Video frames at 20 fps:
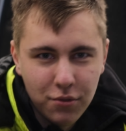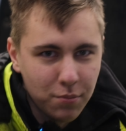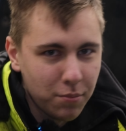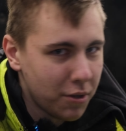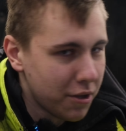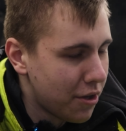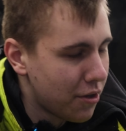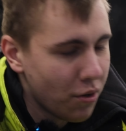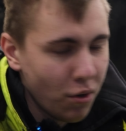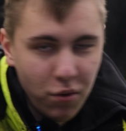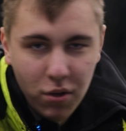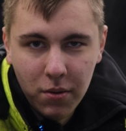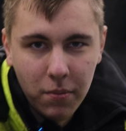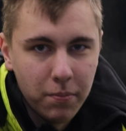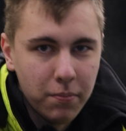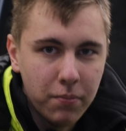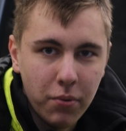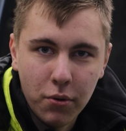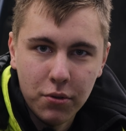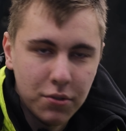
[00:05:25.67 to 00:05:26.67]
но блокировка
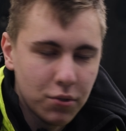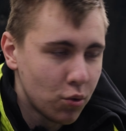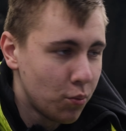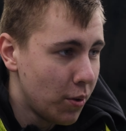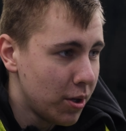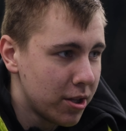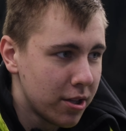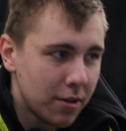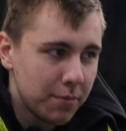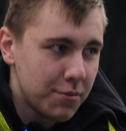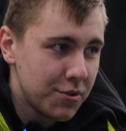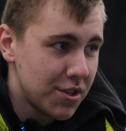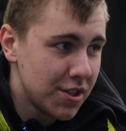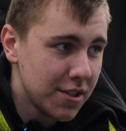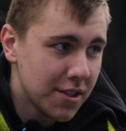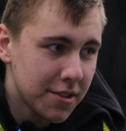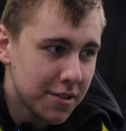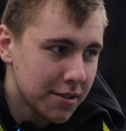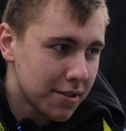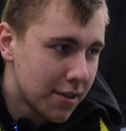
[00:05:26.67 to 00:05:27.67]
просто убитая
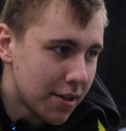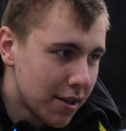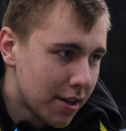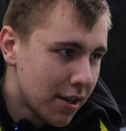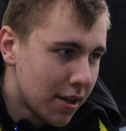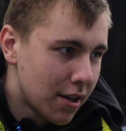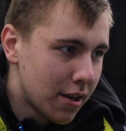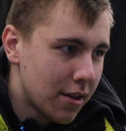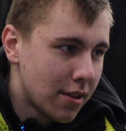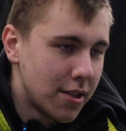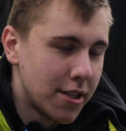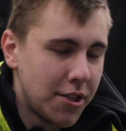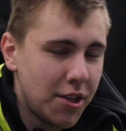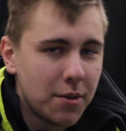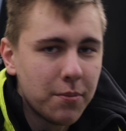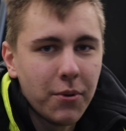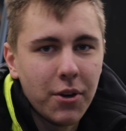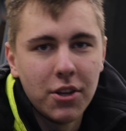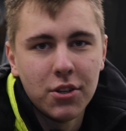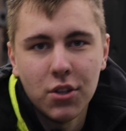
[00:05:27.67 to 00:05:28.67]
пиздец. На ней
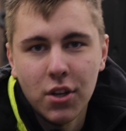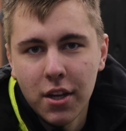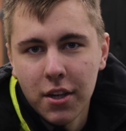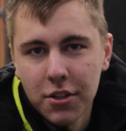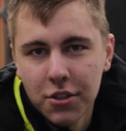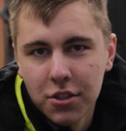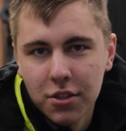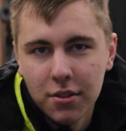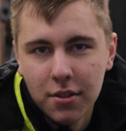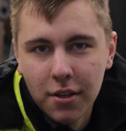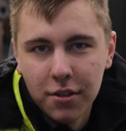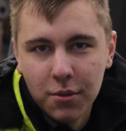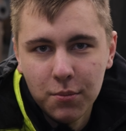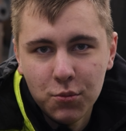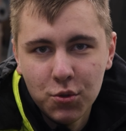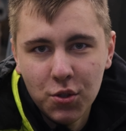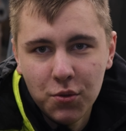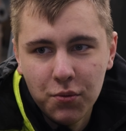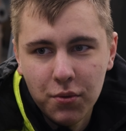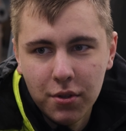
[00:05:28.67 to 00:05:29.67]
проезжаешь на этом
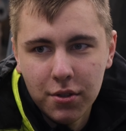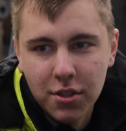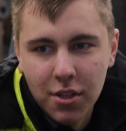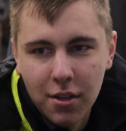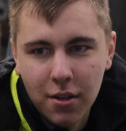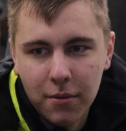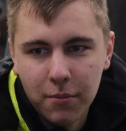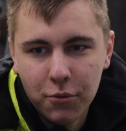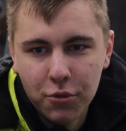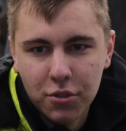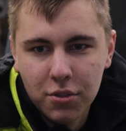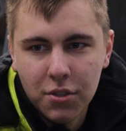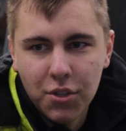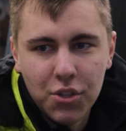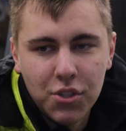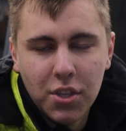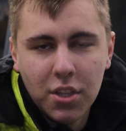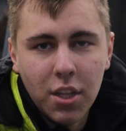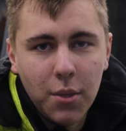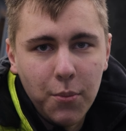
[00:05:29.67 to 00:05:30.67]
дифе, не знаю, может,
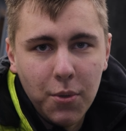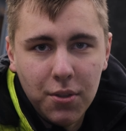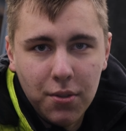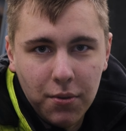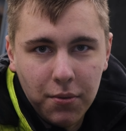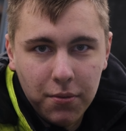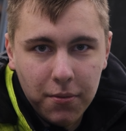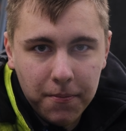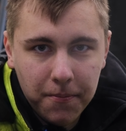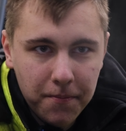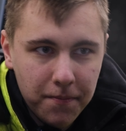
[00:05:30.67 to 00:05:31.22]
10 километров.